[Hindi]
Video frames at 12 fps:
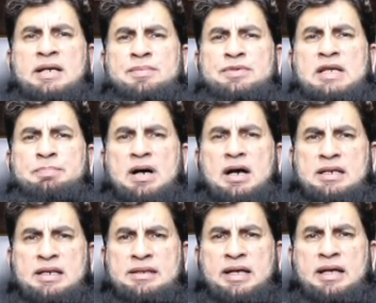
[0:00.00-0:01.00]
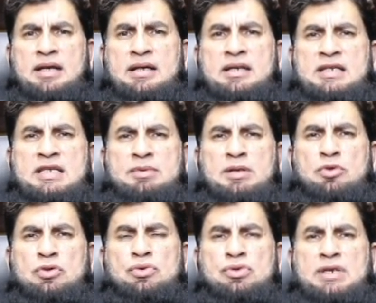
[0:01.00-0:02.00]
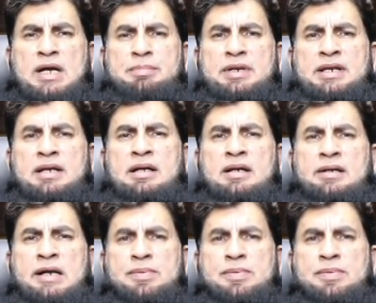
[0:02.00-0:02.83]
जम से पाक किया जाता है इसके बाद मखसूस टाइम के लिए